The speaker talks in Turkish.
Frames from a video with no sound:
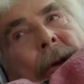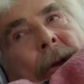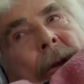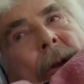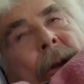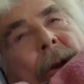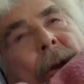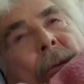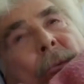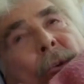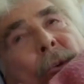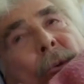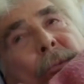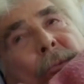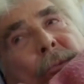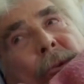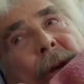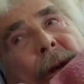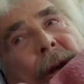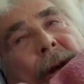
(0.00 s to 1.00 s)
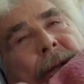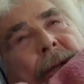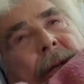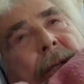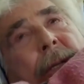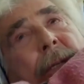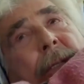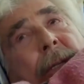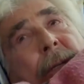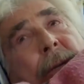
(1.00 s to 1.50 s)
E, elimi öptü ya.
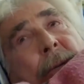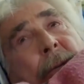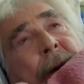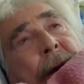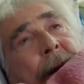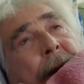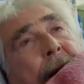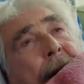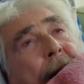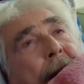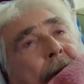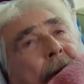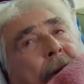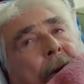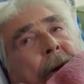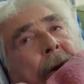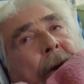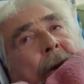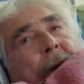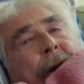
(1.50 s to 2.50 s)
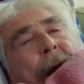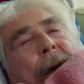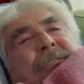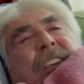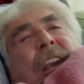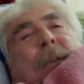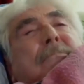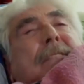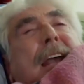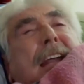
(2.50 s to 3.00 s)
Dede dedi bana ya. Ya
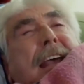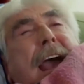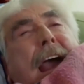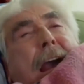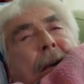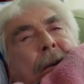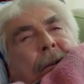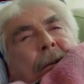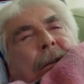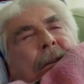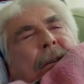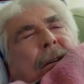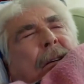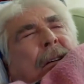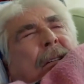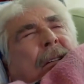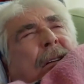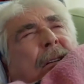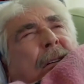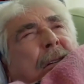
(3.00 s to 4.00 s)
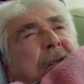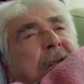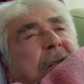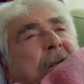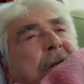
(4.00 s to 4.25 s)
kim dede? Oh.